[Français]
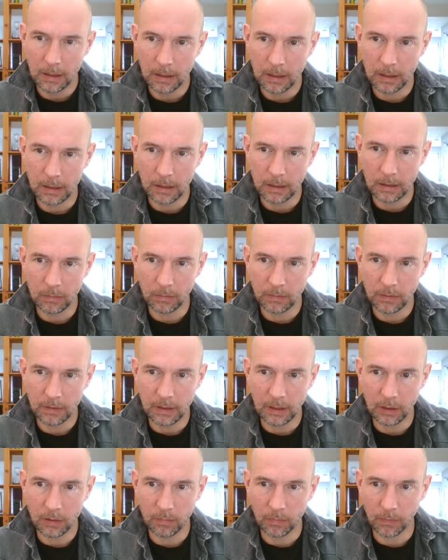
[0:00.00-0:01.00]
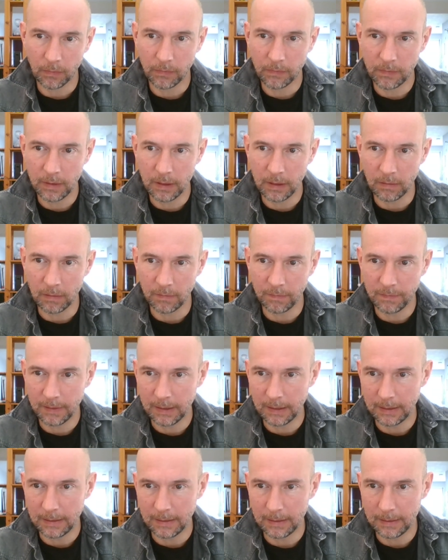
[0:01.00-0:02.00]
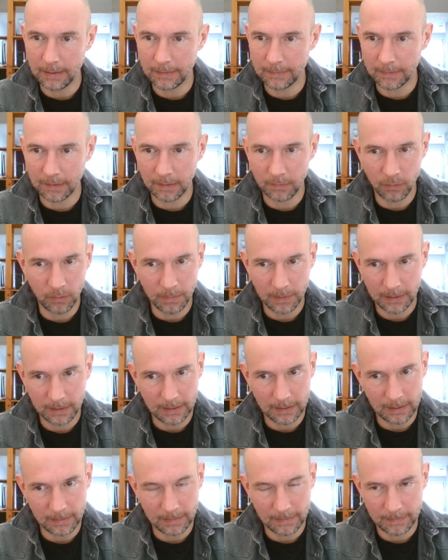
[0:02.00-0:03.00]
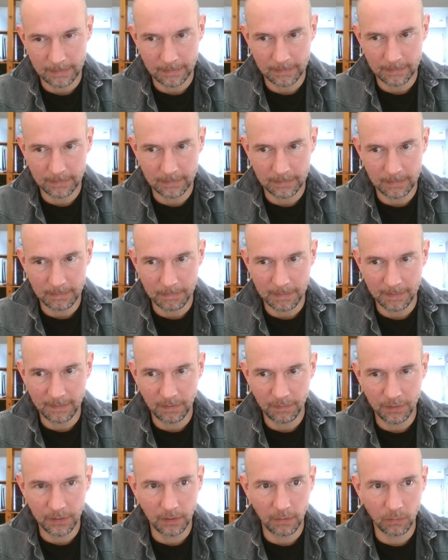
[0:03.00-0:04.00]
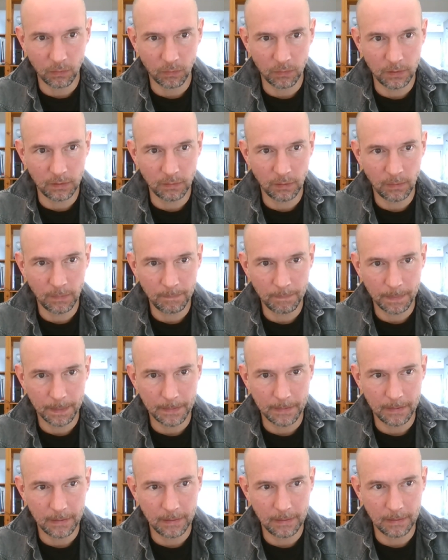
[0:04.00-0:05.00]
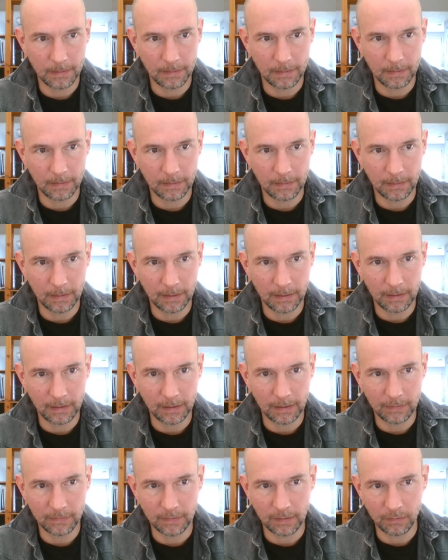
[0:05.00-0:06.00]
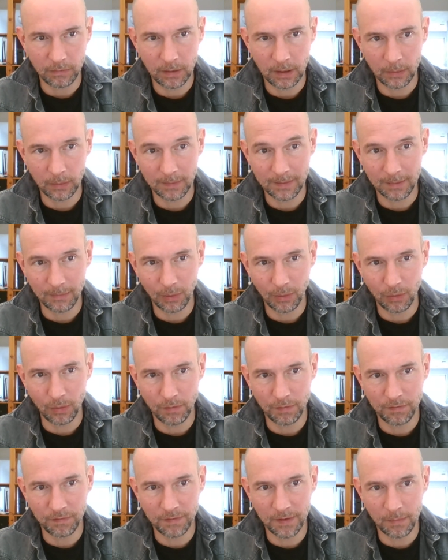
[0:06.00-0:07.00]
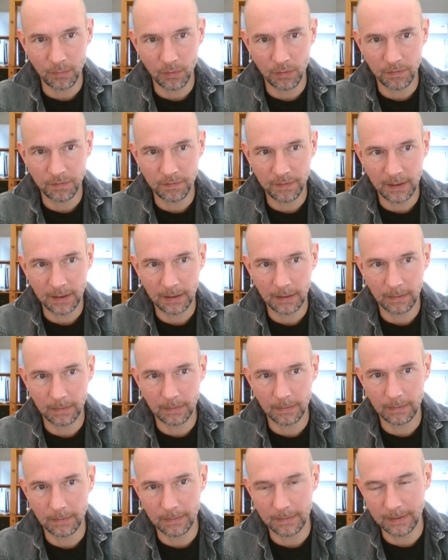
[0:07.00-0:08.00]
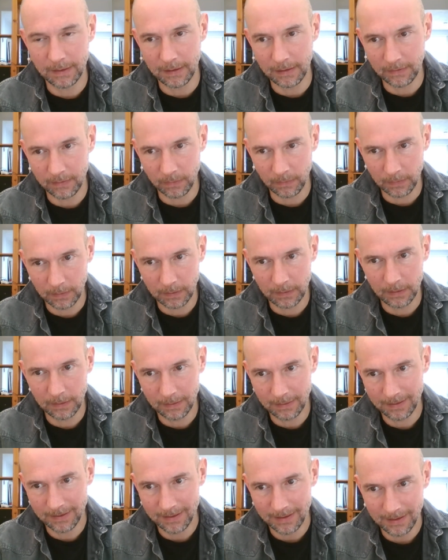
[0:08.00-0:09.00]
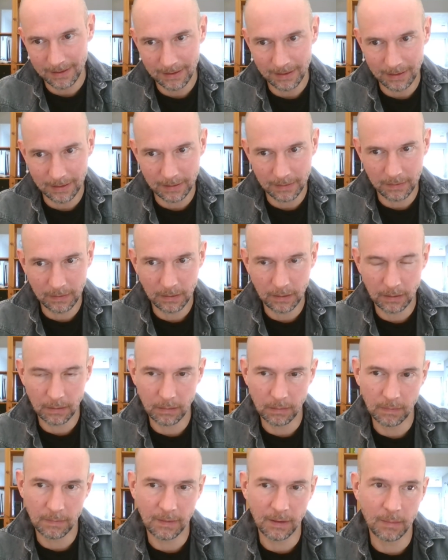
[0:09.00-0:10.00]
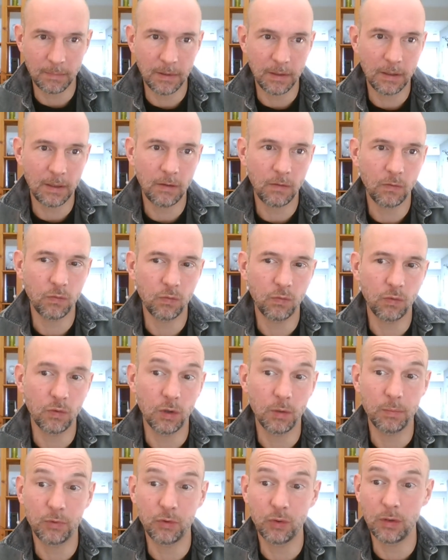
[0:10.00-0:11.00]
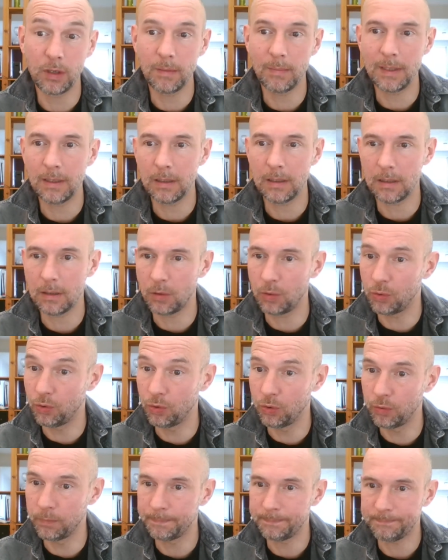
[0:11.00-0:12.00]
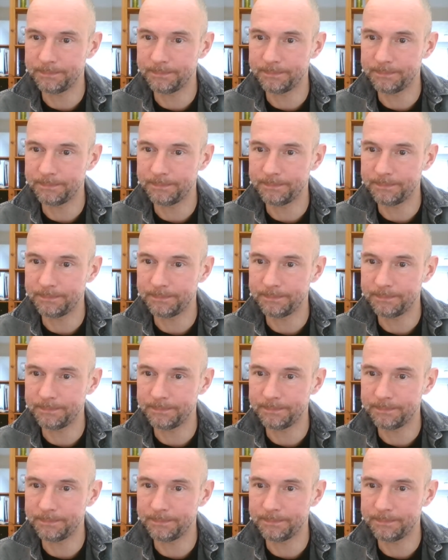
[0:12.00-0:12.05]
euh, donc il a commencé en fait les, travaux, mais qu'il a ça n'a pas été fini son vivant. Et euh, à, savoir notamment que le fameux phare euh, d'Alexandrie a été terminé sous Ptolémée II.